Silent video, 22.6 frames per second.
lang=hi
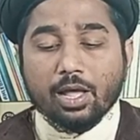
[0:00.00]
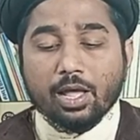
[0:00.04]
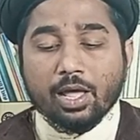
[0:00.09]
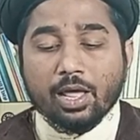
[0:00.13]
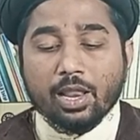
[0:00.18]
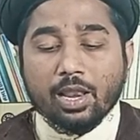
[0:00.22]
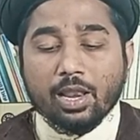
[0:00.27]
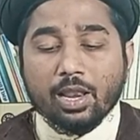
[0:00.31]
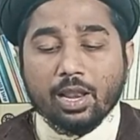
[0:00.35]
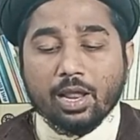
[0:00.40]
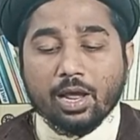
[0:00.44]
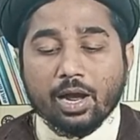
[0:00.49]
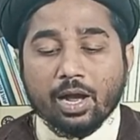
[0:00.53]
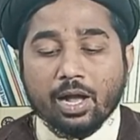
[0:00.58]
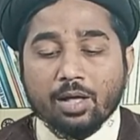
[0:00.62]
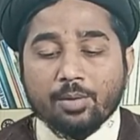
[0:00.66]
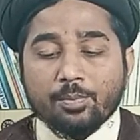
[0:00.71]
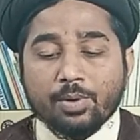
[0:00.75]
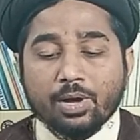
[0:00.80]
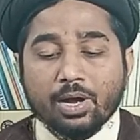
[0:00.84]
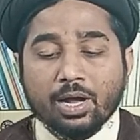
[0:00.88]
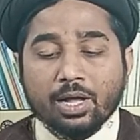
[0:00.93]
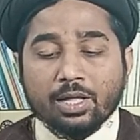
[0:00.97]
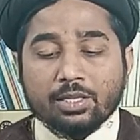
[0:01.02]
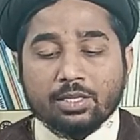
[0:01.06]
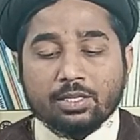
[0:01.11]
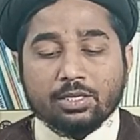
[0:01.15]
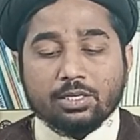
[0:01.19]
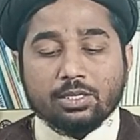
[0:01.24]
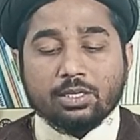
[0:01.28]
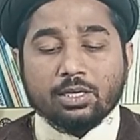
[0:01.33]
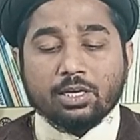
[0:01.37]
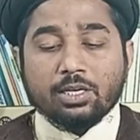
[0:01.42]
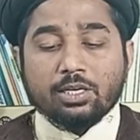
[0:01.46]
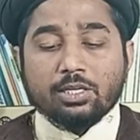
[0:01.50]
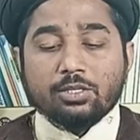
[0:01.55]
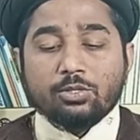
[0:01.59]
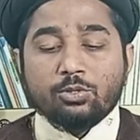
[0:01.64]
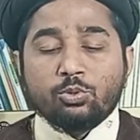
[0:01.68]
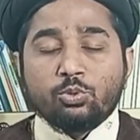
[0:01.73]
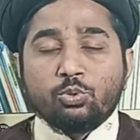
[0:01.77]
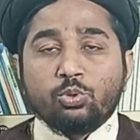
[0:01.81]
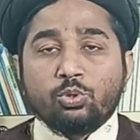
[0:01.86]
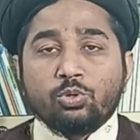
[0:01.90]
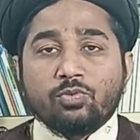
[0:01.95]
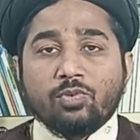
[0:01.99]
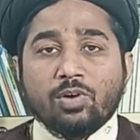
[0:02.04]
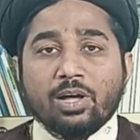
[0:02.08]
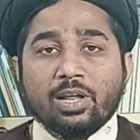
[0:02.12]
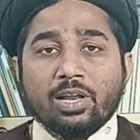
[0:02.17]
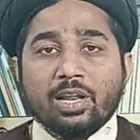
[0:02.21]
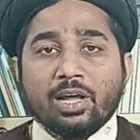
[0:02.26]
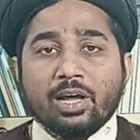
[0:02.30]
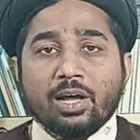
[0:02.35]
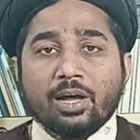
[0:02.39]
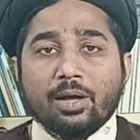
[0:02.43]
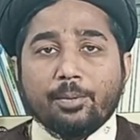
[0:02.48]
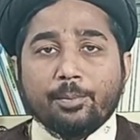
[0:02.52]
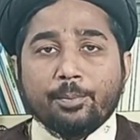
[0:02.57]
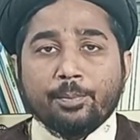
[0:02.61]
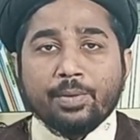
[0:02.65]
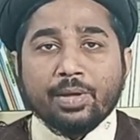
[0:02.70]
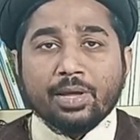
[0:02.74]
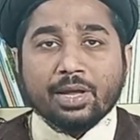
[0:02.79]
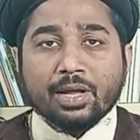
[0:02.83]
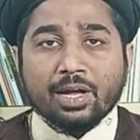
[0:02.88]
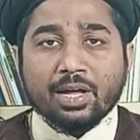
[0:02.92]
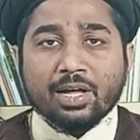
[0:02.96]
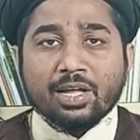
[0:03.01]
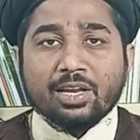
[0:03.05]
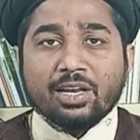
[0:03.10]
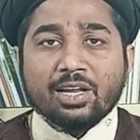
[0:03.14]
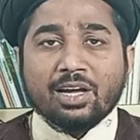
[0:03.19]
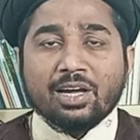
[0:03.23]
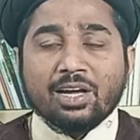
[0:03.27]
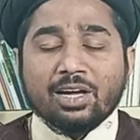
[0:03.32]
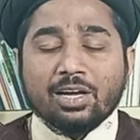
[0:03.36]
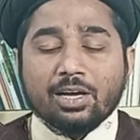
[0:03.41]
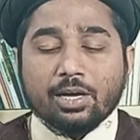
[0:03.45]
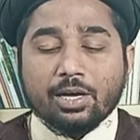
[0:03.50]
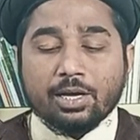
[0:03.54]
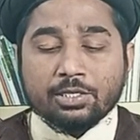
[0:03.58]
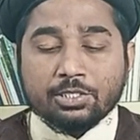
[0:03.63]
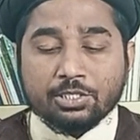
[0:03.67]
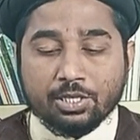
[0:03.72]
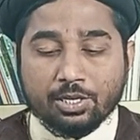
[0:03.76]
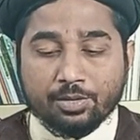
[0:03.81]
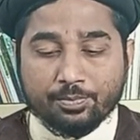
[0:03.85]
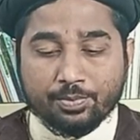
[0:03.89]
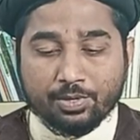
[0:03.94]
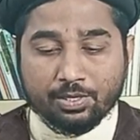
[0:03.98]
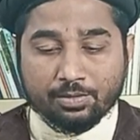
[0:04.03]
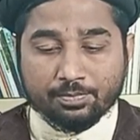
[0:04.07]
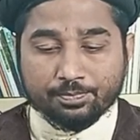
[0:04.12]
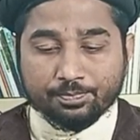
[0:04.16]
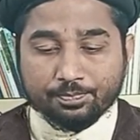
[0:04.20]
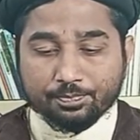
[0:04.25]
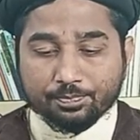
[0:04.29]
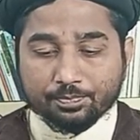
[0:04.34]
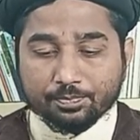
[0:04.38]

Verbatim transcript: अलअबअद यानी दूर वाला बेगाना अजनबी